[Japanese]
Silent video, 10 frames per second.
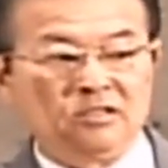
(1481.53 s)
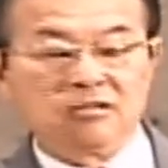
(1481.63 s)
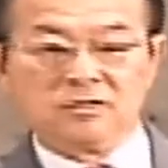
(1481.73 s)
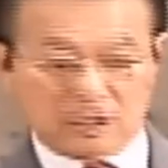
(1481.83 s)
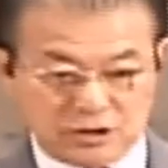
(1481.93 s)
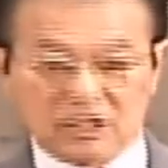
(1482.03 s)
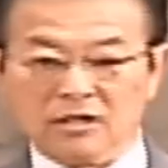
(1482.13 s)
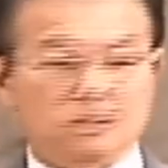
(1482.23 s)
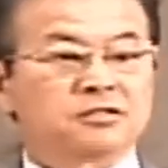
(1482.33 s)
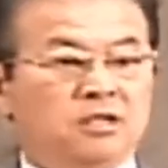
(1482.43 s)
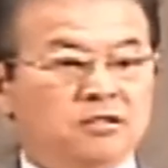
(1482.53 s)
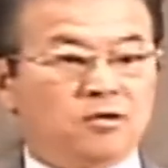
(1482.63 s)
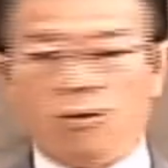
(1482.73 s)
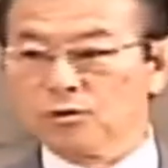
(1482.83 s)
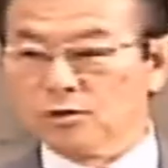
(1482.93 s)
運転してるわけですか
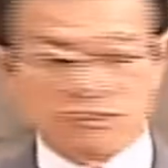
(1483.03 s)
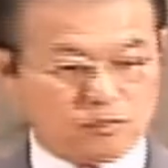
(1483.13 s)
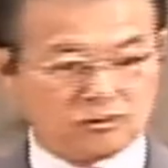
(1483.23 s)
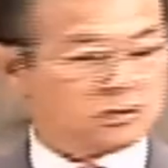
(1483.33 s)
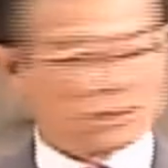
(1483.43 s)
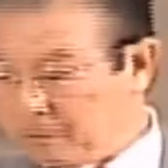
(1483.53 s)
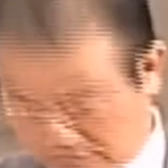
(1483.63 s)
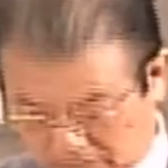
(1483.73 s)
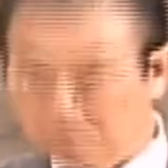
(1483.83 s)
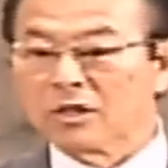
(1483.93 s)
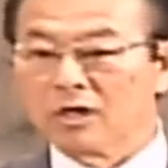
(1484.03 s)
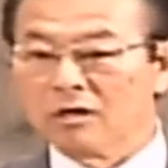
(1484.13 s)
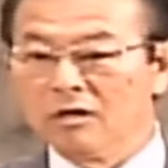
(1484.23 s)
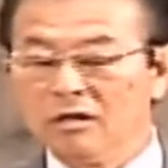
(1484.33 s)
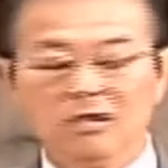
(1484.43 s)
らね、高速道路ですから、くっと見ながら。